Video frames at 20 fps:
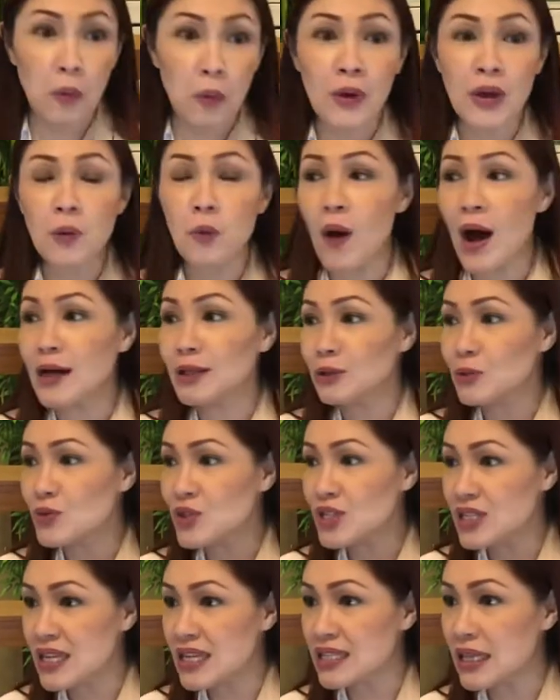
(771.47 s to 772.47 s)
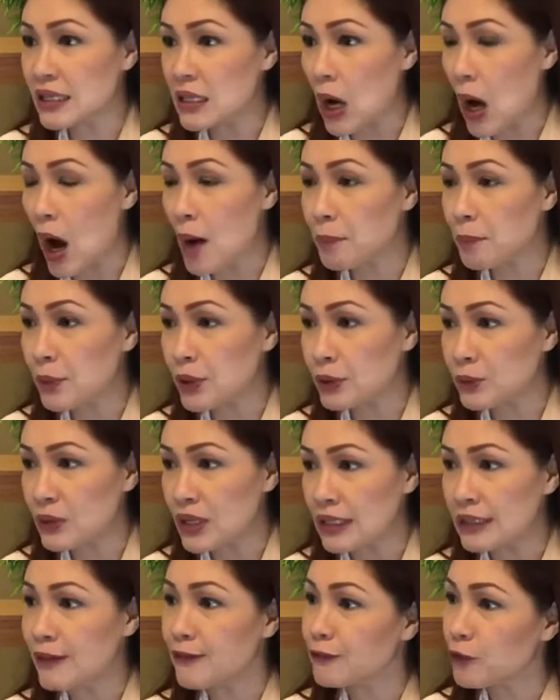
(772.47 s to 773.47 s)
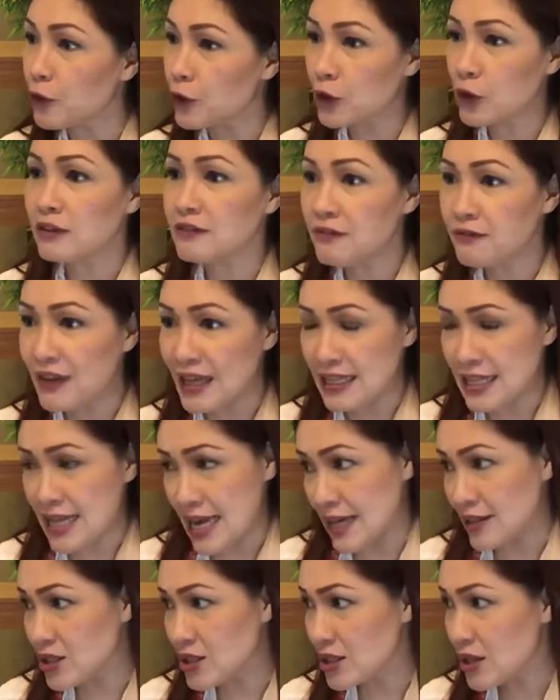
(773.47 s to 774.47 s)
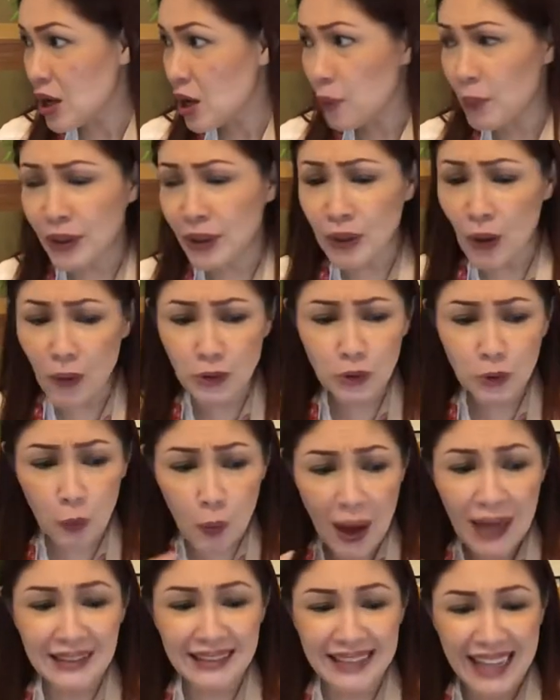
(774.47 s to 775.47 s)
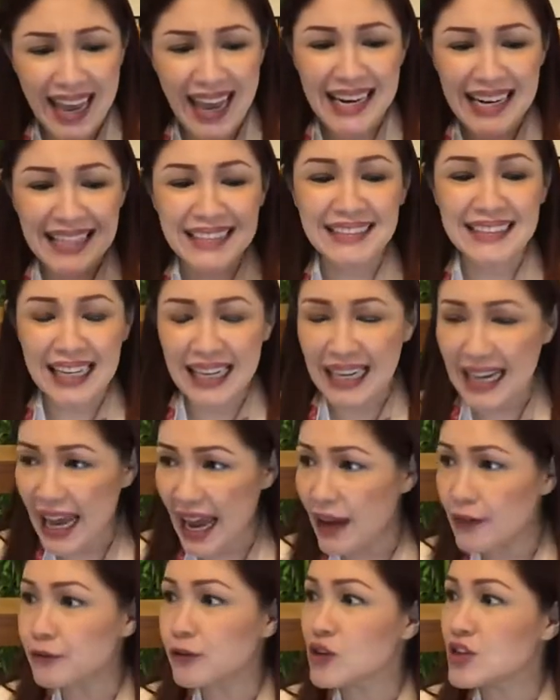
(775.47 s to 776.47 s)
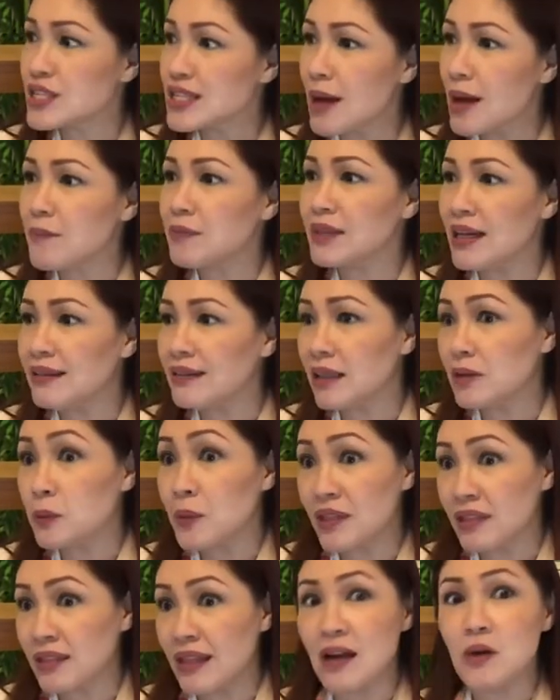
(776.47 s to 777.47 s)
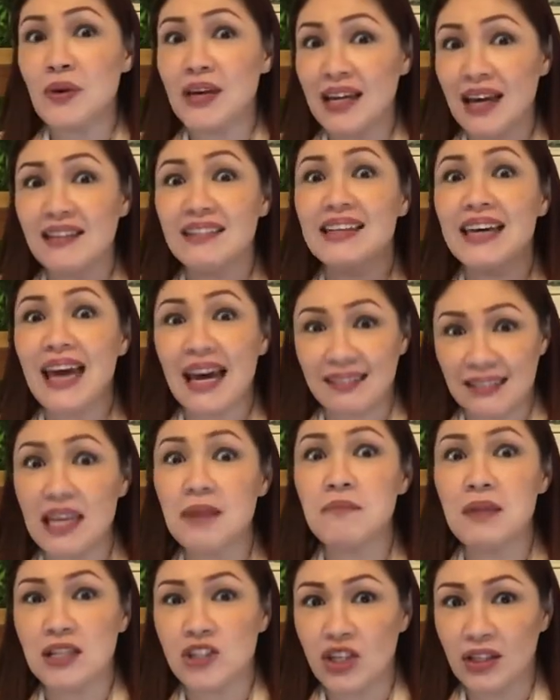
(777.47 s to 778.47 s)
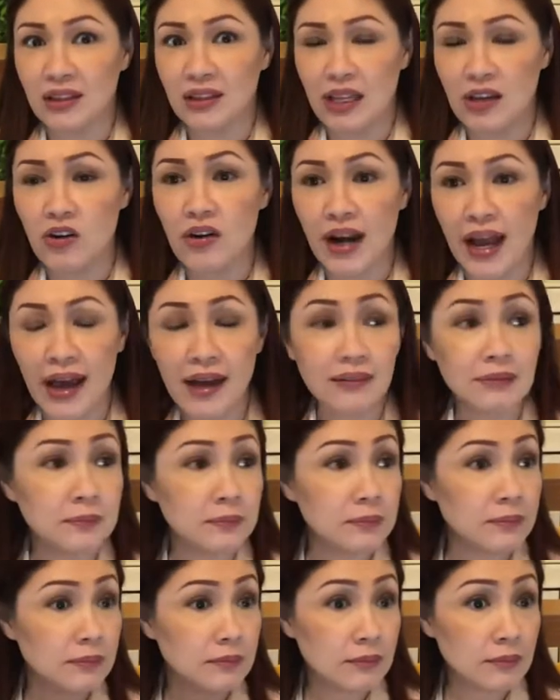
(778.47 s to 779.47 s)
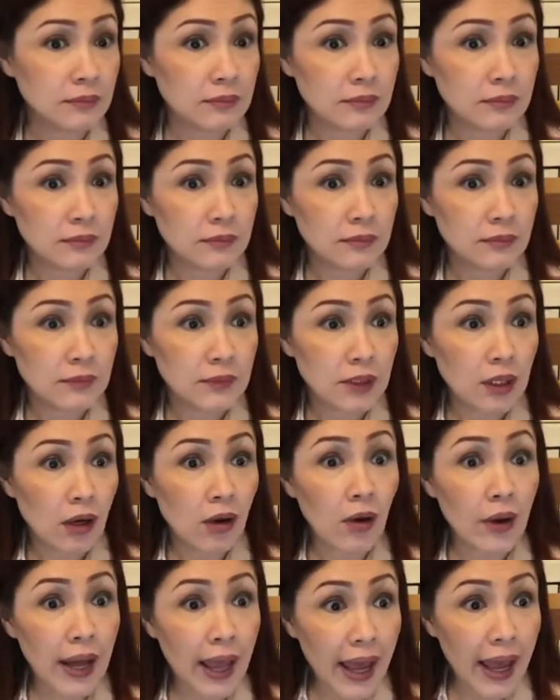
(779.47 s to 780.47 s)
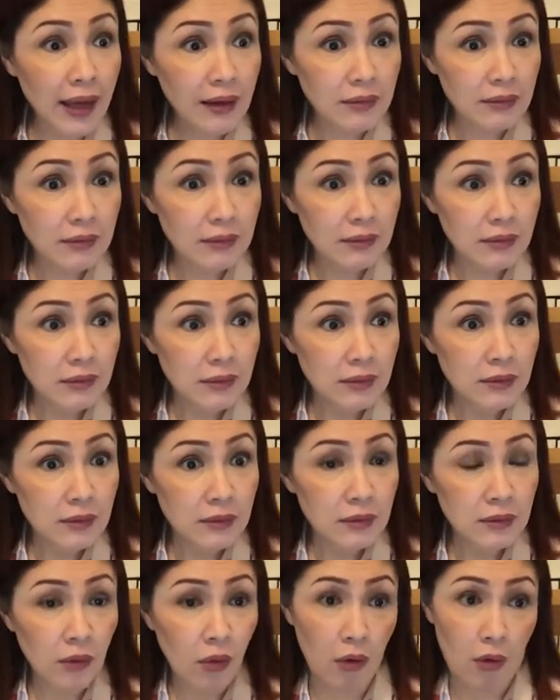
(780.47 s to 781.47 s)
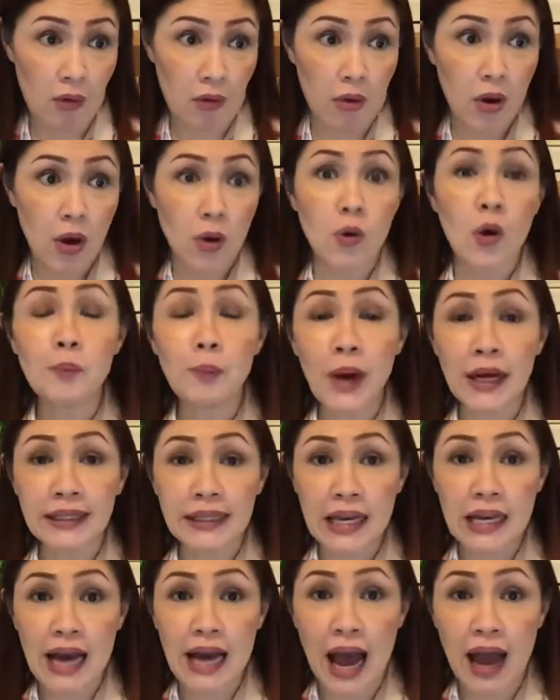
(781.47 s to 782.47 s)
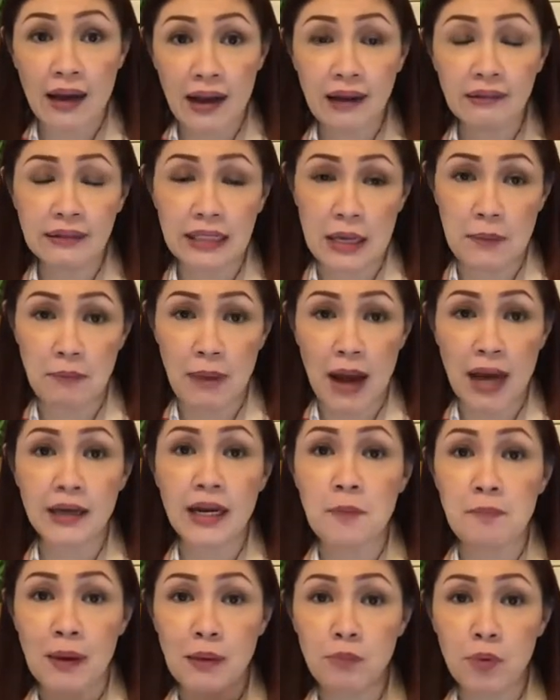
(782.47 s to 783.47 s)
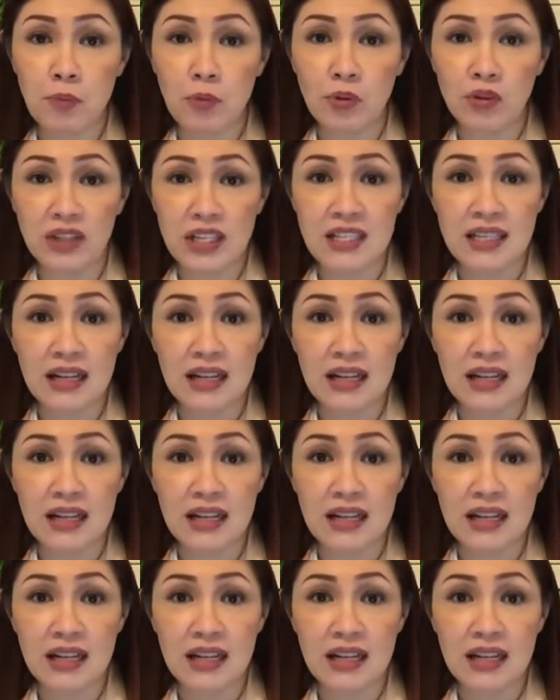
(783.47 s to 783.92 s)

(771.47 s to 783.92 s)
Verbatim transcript: We want to seize the opportunity for convenience. We don't want any delay for something that we think we can get immediately. Correct? Correct? Yes. O, oh, kung pwede nga lang, di ba, na yung pagbubuntis